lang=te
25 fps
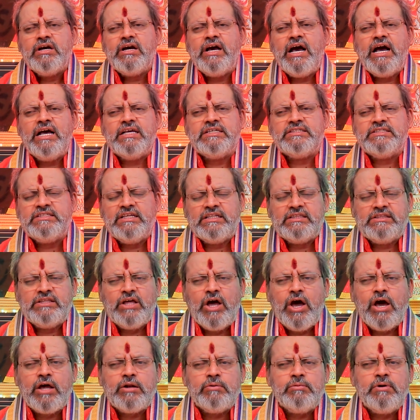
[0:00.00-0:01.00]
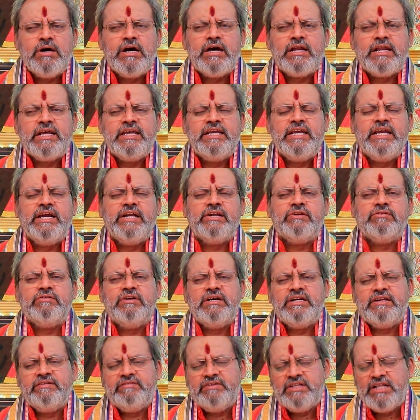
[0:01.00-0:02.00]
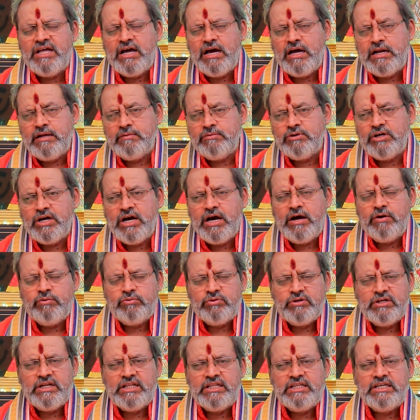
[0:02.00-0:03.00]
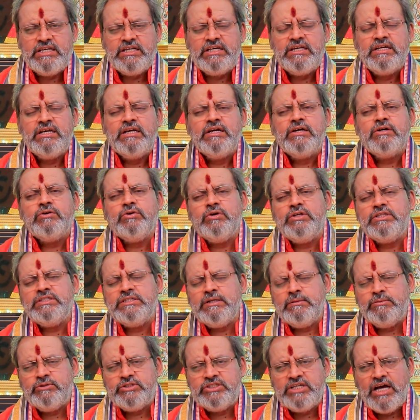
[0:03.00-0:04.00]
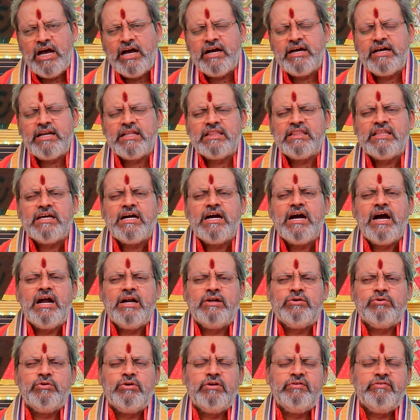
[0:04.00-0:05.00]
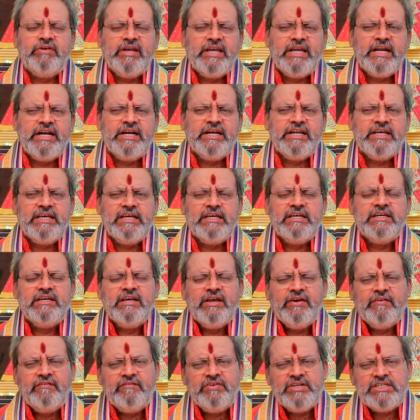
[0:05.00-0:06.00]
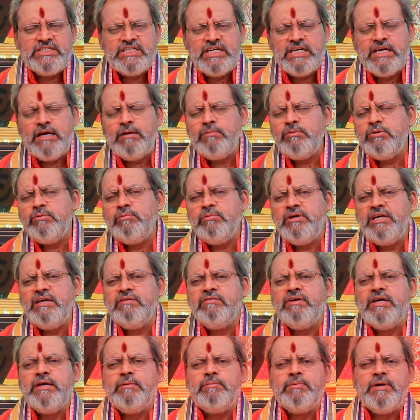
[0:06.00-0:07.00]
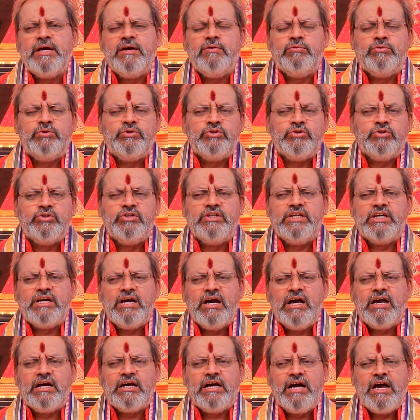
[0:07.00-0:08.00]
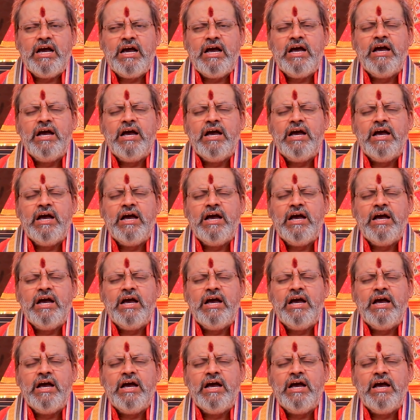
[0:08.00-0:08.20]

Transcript: కాస్త తారుమారయ్యేటువంటి విధానముగా ఉన్నది కొంచెం జాగ్రత్తగా అడుగులు వేయండి విజయము మీ వైపే ఉంటుందిగాక